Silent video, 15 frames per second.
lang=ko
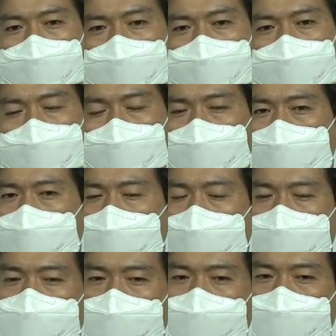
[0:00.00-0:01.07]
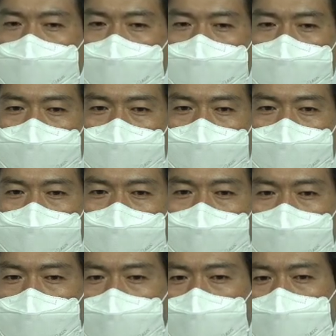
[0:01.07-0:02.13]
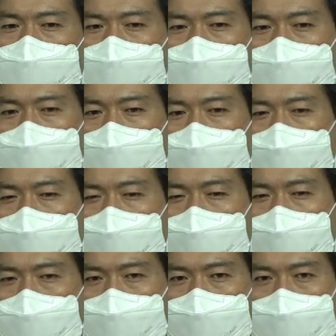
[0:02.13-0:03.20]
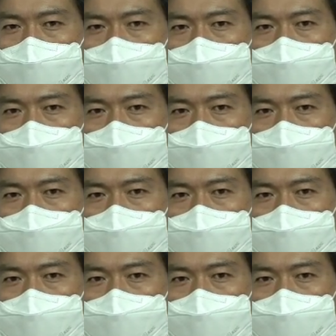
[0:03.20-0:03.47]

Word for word: 남들이 하지 않는 것을 못하는 것을 해야 합니다.